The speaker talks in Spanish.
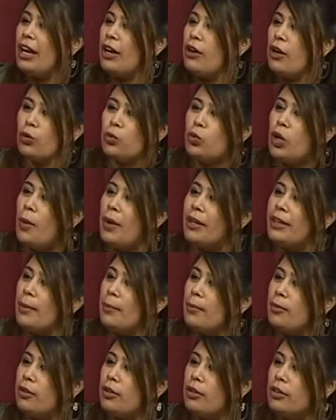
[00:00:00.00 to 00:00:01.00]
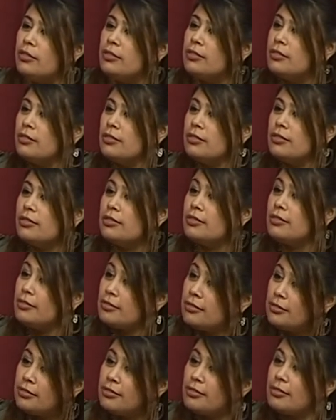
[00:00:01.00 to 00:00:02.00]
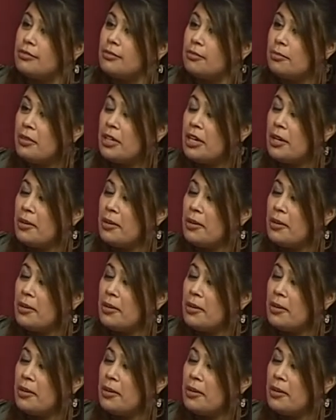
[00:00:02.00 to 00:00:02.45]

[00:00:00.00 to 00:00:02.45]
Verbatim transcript: no actuabas tampoco? No. Mira